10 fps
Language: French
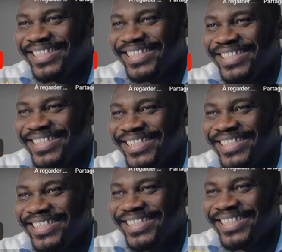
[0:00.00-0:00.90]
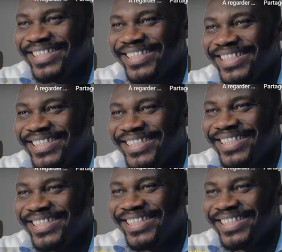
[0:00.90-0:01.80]
progressivement. Donc ça,
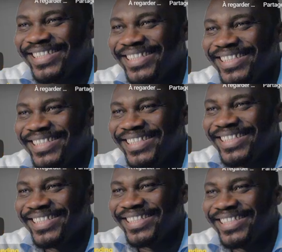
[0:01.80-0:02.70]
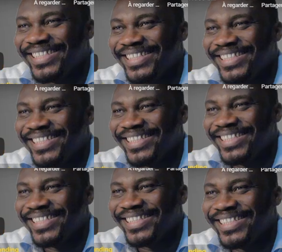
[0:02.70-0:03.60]
ce menu-là permet, de faire, permet
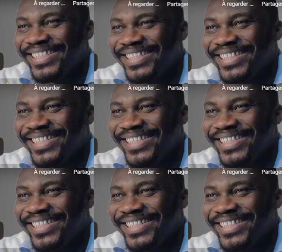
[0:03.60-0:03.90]
de faire ça.